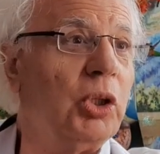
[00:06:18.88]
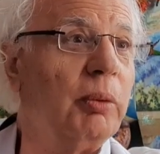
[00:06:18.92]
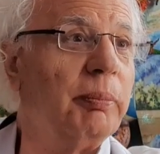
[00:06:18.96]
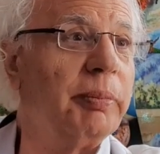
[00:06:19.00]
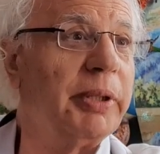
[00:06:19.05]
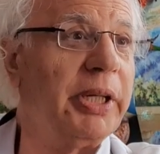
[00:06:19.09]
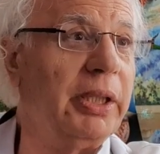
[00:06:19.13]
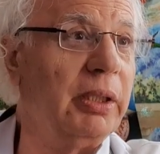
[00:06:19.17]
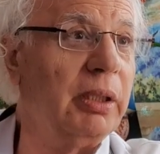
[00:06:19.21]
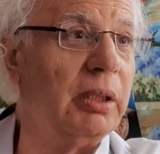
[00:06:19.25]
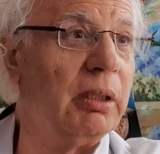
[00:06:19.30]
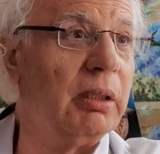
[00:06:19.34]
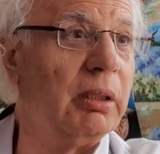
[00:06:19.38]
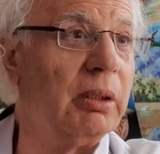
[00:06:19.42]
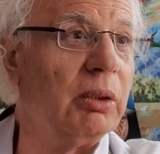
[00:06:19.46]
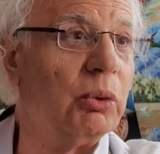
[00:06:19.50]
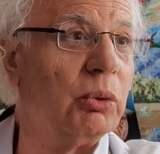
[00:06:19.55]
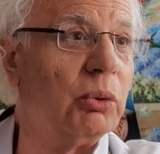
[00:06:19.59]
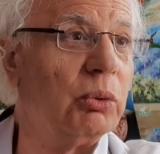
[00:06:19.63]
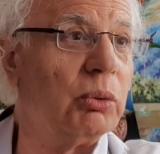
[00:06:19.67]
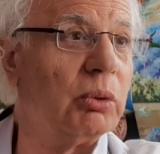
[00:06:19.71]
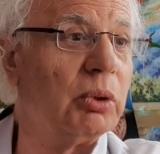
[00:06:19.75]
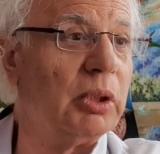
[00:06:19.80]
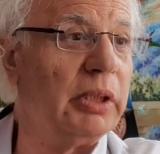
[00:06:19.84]
nombril.
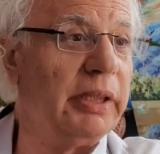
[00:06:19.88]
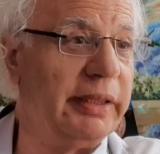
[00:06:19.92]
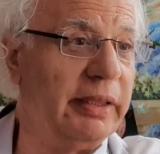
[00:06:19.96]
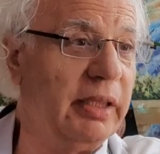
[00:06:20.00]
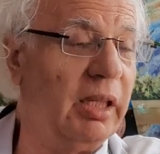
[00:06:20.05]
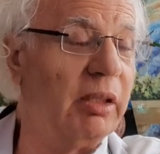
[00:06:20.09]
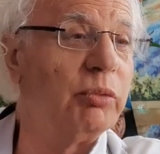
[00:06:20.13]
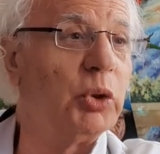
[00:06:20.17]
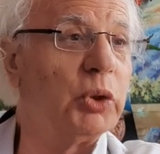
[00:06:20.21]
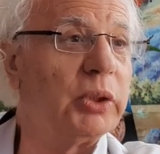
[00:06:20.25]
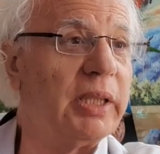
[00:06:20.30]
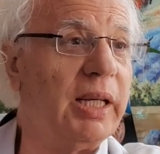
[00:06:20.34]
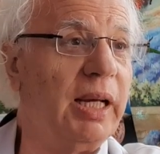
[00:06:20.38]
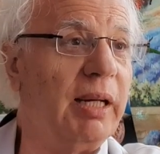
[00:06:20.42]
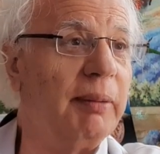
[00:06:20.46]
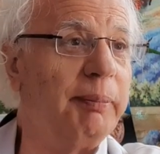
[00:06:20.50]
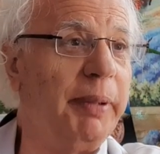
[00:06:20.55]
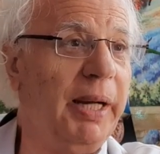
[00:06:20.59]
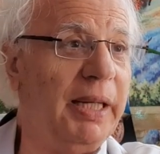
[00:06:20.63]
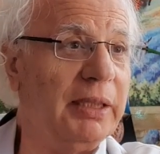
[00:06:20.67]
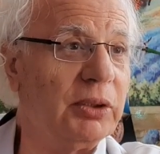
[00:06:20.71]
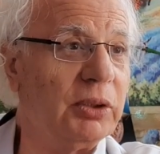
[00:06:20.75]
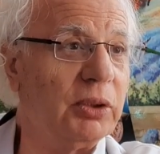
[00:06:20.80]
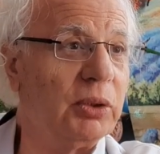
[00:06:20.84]
Et dans votre cas
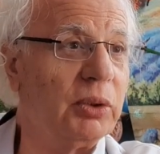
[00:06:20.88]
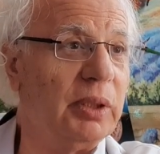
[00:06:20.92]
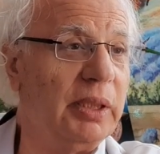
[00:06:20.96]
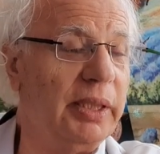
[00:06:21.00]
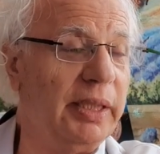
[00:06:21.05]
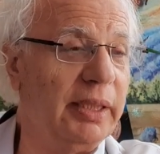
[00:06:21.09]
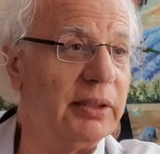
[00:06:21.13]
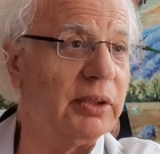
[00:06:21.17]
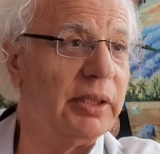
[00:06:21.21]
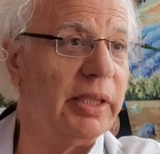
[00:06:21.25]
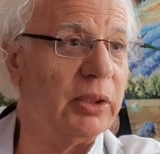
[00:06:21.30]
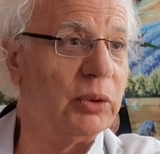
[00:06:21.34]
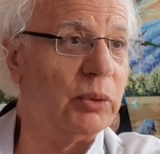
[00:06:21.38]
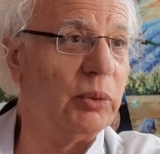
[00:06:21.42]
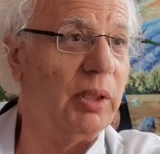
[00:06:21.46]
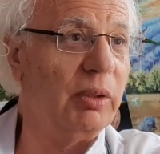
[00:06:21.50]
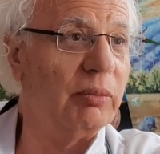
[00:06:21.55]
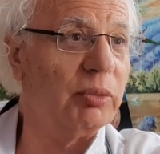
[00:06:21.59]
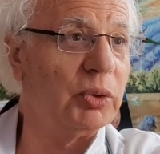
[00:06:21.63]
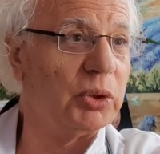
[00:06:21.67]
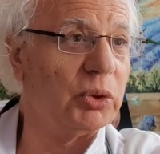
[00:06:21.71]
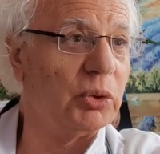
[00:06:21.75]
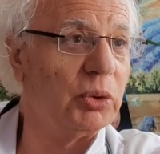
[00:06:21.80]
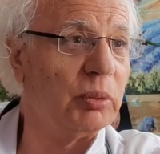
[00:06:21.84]
particulier, c'est
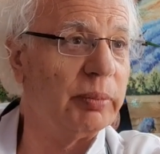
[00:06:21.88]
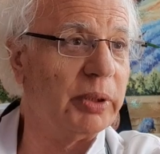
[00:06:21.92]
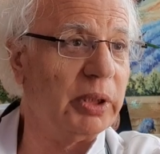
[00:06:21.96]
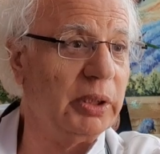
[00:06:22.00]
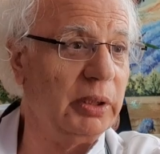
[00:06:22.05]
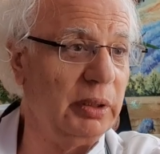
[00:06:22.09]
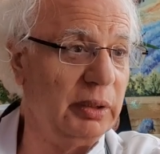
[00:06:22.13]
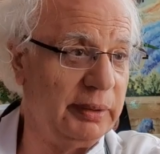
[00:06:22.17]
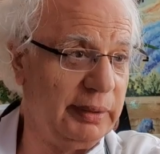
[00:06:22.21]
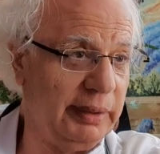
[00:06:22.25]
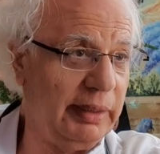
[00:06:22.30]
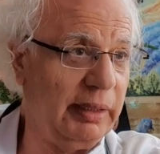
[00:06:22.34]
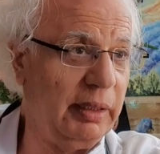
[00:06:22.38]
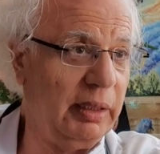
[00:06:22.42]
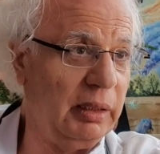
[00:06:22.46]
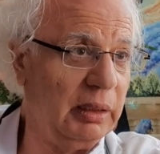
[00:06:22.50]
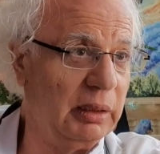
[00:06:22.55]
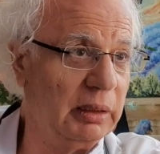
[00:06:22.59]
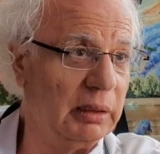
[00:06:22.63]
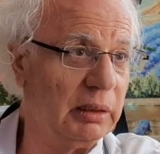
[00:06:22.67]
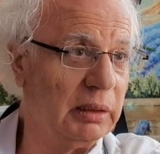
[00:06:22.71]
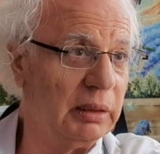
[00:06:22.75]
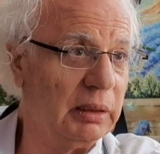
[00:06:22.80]
quoi votre nombril C'est euh,